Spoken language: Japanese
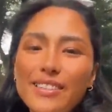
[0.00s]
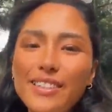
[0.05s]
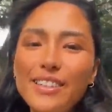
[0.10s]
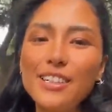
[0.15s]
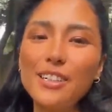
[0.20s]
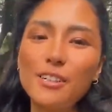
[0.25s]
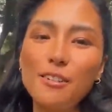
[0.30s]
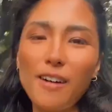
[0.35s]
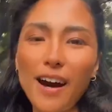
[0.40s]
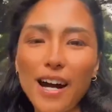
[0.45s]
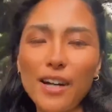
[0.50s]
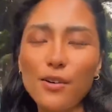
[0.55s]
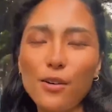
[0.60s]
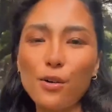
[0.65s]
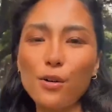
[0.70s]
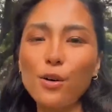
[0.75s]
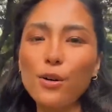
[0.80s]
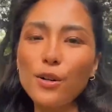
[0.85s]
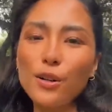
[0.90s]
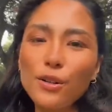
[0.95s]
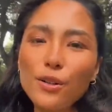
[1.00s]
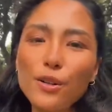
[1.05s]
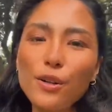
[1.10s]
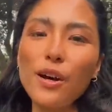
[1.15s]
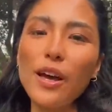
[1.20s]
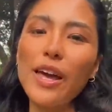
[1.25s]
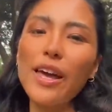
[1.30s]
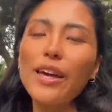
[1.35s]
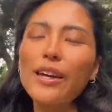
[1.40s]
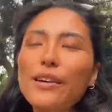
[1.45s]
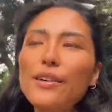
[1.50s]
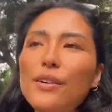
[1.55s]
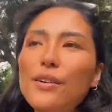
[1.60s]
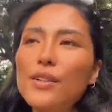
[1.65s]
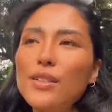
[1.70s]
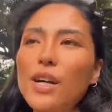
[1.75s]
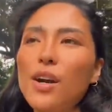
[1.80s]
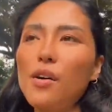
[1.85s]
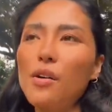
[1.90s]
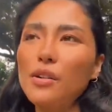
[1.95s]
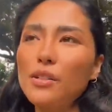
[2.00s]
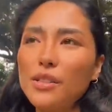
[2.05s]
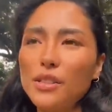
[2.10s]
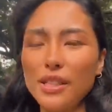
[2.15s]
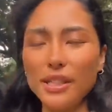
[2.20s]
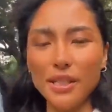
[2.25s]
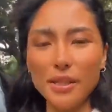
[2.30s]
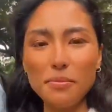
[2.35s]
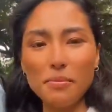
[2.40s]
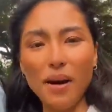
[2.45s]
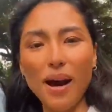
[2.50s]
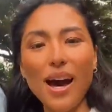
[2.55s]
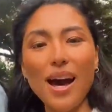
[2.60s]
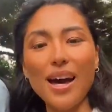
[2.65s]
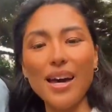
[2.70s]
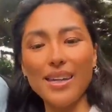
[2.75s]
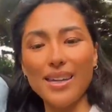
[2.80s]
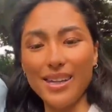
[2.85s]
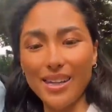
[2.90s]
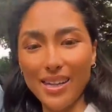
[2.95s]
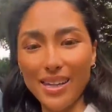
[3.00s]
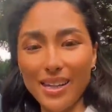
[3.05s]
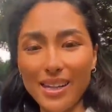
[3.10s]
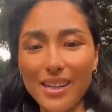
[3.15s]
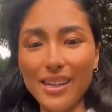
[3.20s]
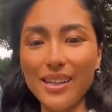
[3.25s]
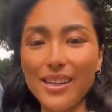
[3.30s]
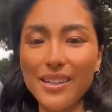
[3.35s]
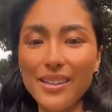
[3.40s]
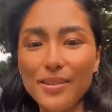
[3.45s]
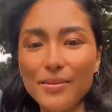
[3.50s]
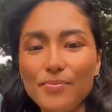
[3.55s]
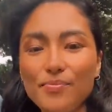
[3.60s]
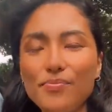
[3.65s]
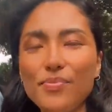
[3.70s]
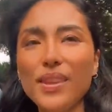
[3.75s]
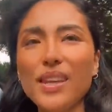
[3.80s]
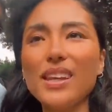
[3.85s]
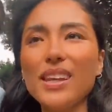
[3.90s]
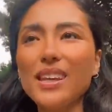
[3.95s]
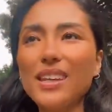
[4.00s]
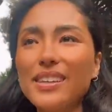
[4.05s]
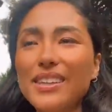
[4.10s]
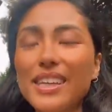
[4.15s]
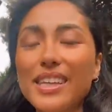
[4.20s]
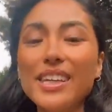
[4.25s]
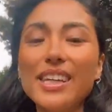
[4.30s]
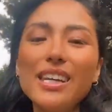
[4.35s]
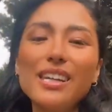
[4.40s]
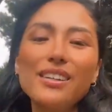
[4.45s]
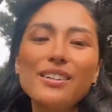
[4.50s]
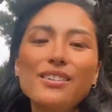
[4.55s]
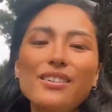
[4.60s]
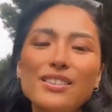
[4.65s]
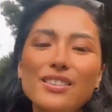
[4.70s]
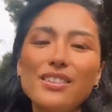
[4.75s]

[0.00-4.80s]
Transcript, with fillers: 今日は心の平穏が欲しい場合、できる